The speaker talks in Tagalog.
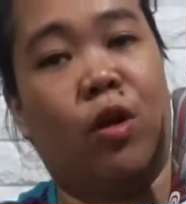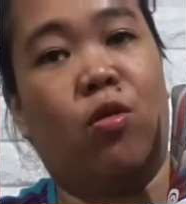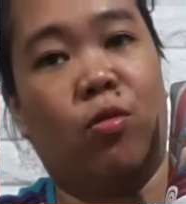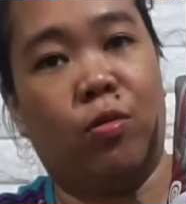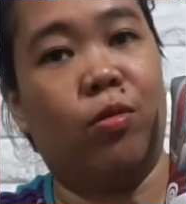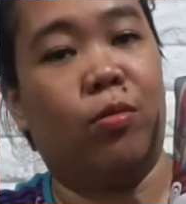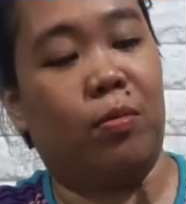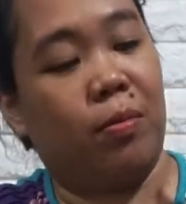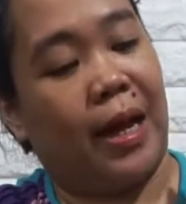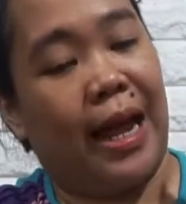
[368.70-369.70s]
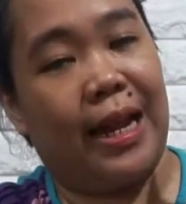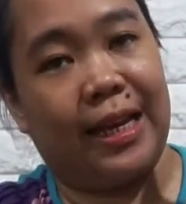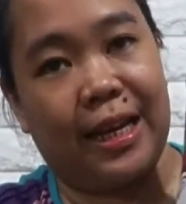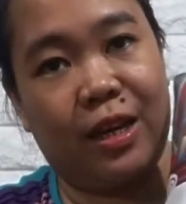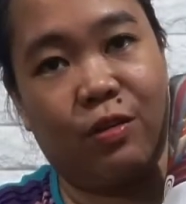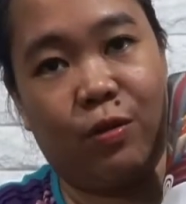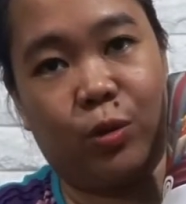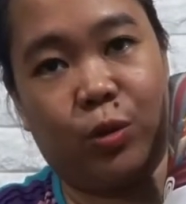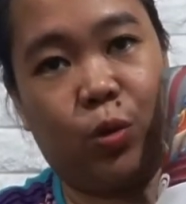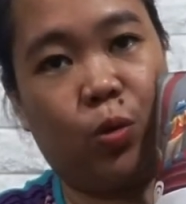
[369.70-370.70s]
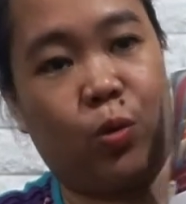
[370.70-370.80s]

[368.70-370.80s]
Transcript: akong malalagay na photo.